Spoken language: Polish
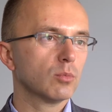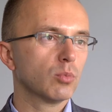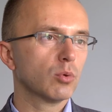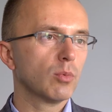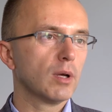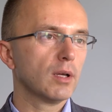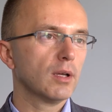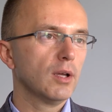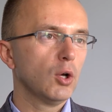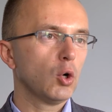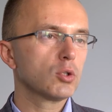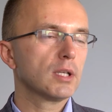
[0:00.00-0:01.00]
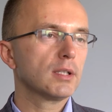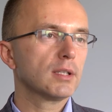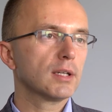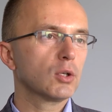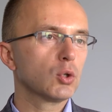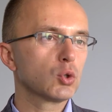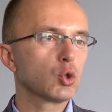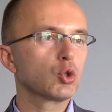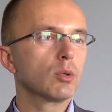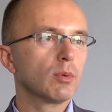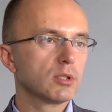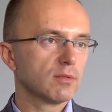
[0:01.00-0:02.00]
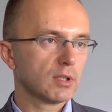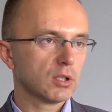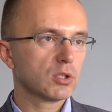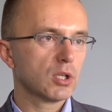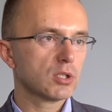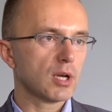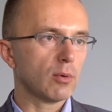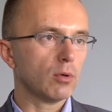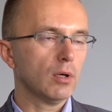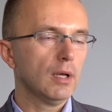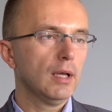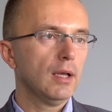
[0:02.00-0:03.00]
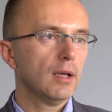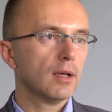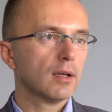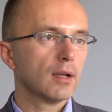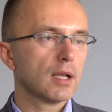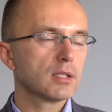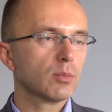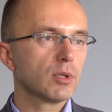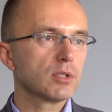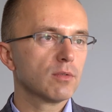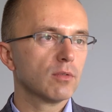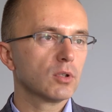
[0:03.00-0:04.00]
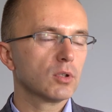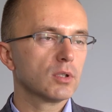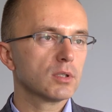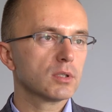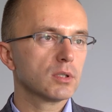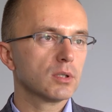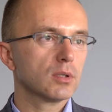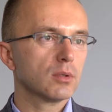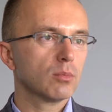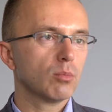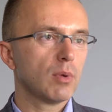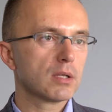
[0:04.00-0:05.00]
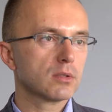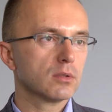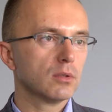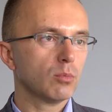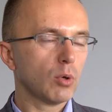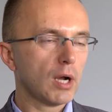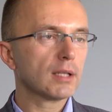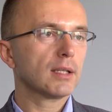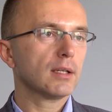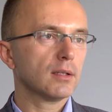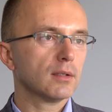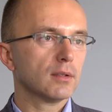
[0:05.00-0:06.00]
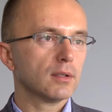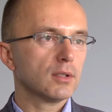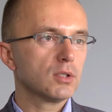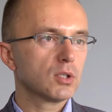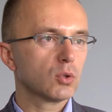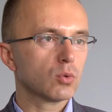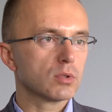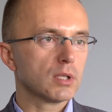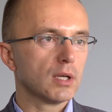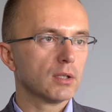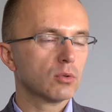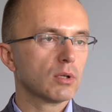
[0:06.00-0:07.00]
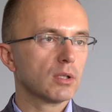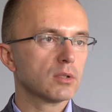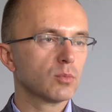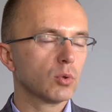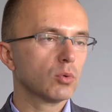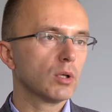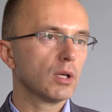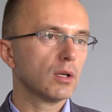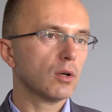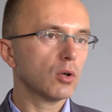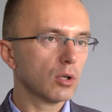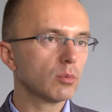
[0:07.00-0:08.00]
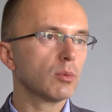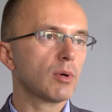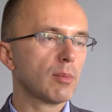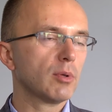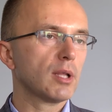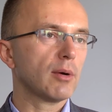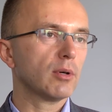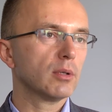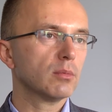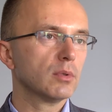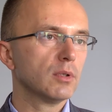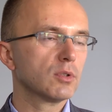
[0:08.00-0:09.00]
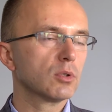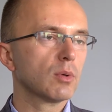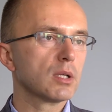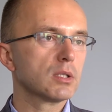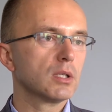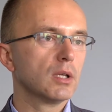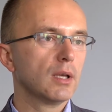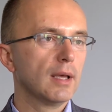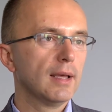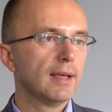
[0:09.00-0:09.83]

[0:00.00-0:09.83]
próbę oceny tego, co się będzie faktycznie działo. E, Lasy Państwowe to jest bardzo bogata e, instytucja, która dysponuje ogromnym kapitałem i w sytuacji,